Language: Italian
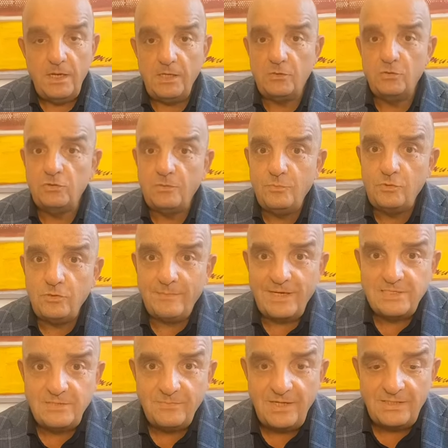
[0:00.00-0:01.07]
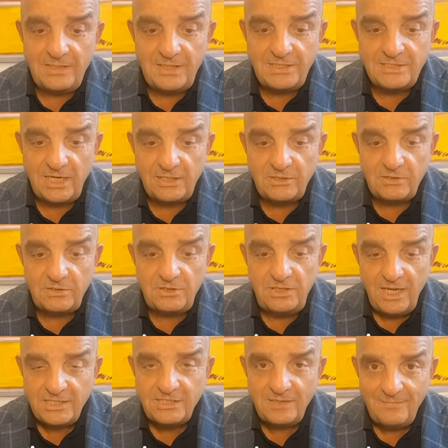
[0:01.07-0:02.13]
Il contributo massimo è di
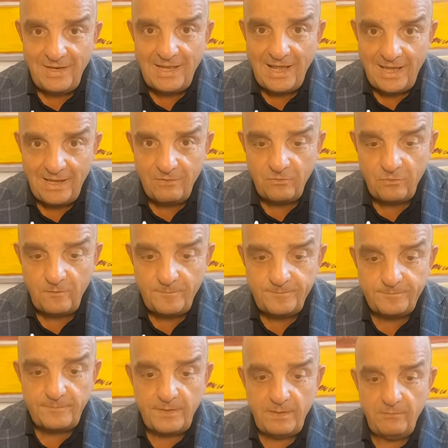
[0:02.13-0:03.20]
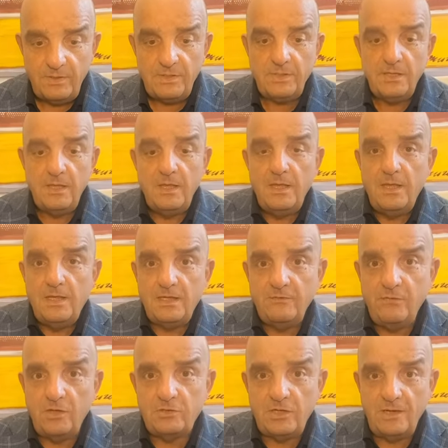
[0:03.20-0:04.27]
10.000 euro. Quindi
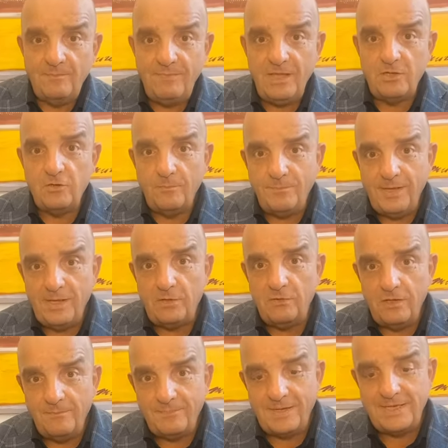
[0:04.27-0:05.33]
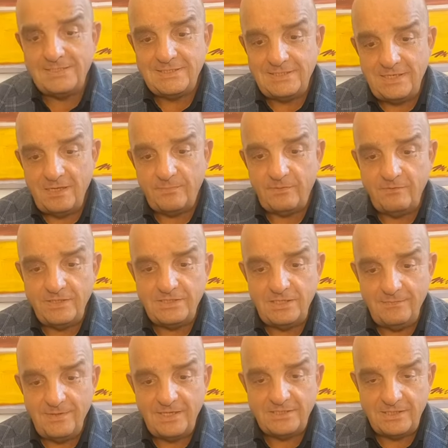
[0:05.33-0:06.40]
rivolto alle micro piccole imprese della provincia
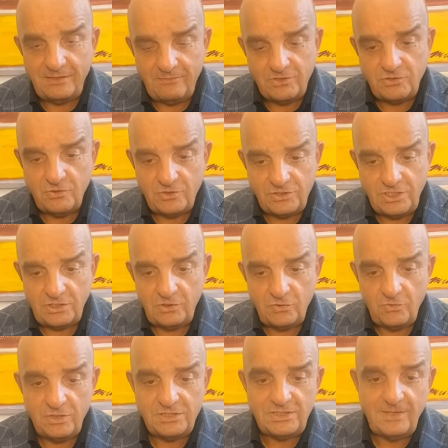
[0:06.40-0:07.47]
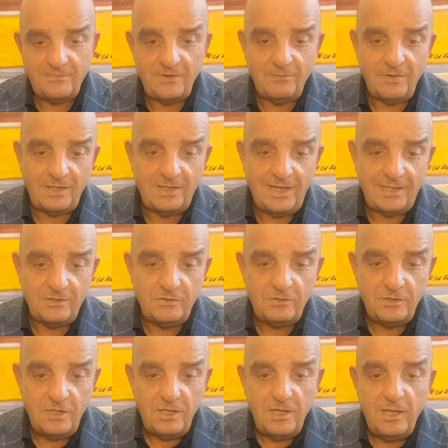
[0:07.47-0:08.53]
di Brescia in questo settore, stiamo
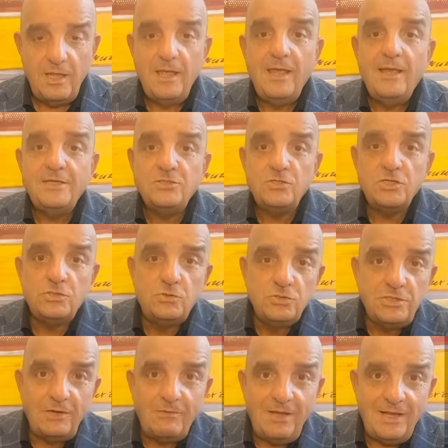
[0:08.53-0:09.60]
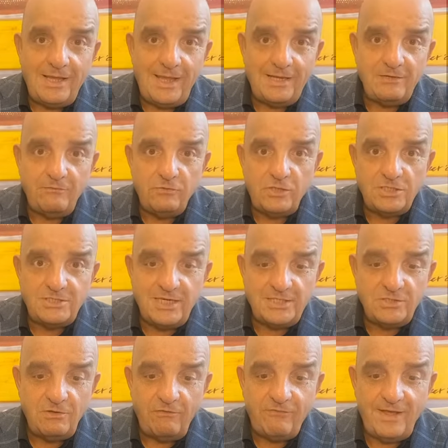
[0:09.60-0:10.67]
guardando, sono escluse quelle che hanno avuto
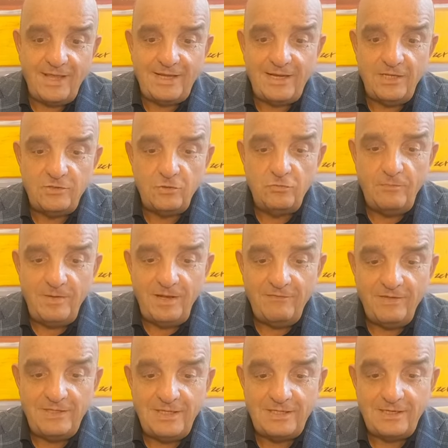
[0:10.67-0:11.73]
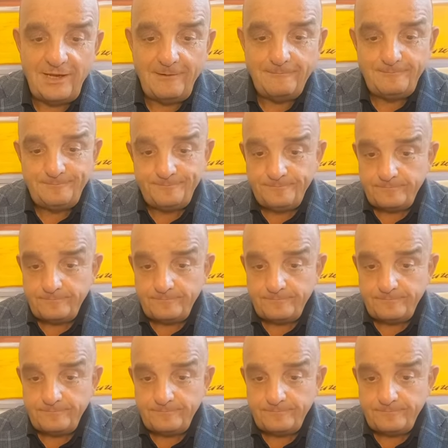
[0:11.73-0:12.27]
accesso a Fai Credito 2023.